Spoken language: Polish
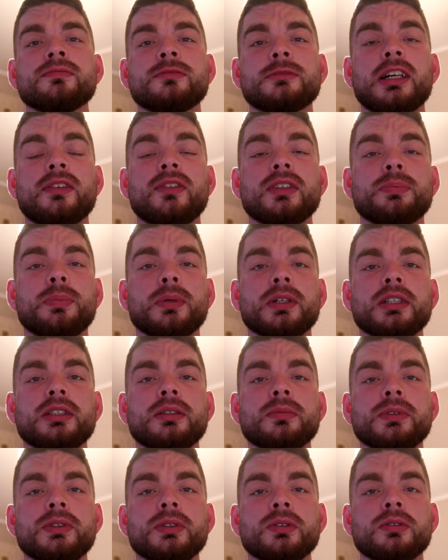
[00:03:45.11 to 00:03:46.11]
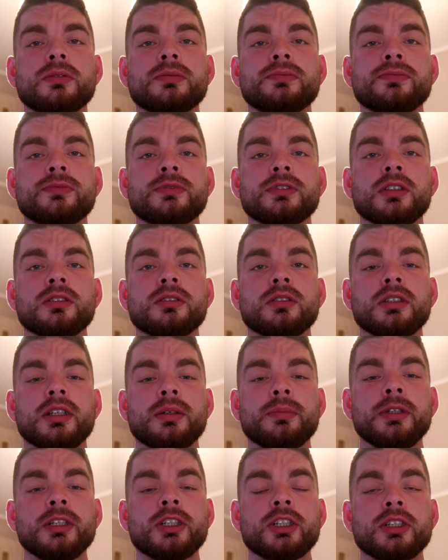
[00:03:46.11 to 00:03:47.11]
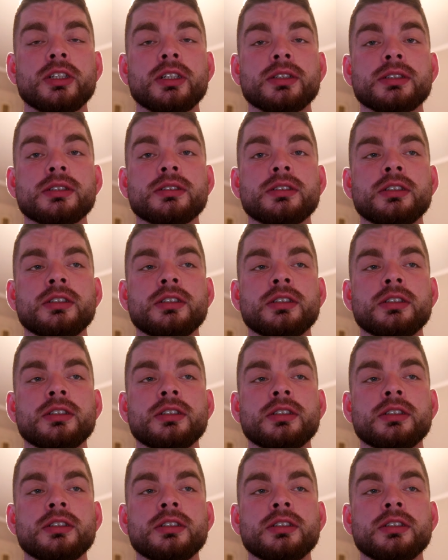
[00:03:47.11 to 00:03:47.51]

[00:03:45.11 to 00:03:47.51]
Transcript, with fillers: nawet po jednym dniu, no do najmniejszych nie,